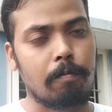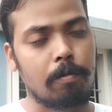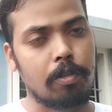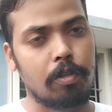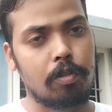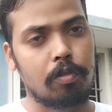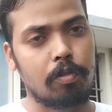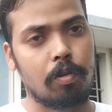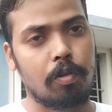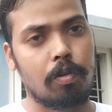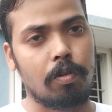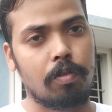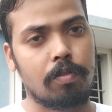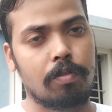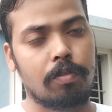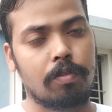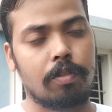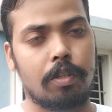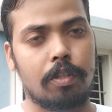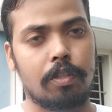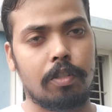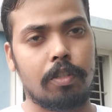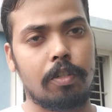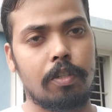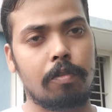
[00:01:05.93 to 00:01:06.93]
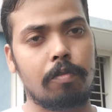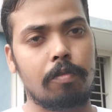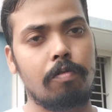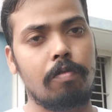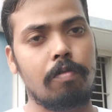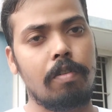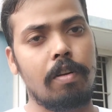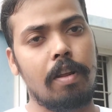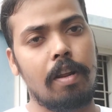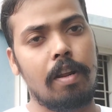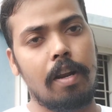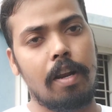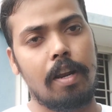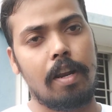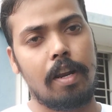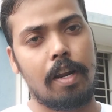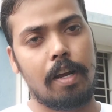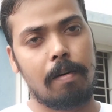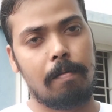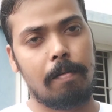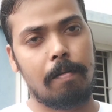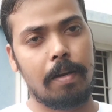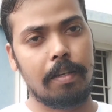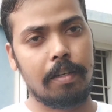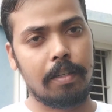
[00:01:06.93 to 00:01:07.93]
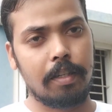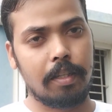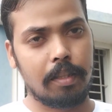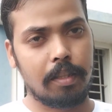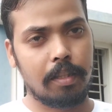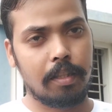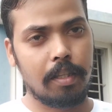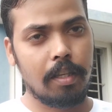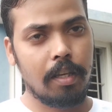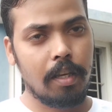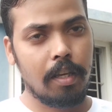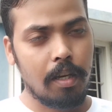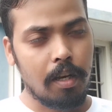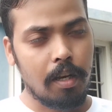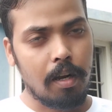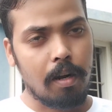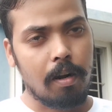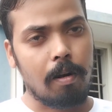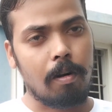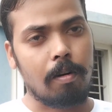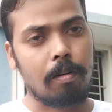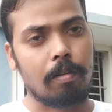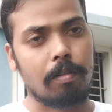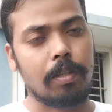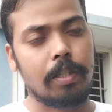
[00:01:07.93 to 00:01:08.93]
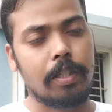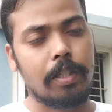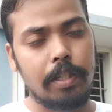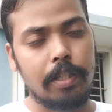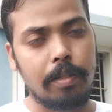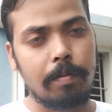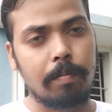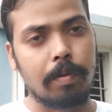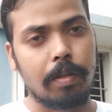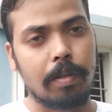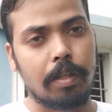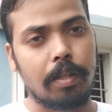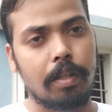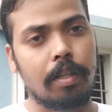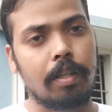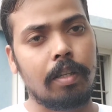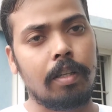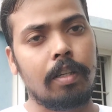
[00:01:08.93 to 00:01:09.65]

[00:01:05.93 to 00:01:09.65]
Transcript: उन्नीस को लगवाई गई थी और इनमें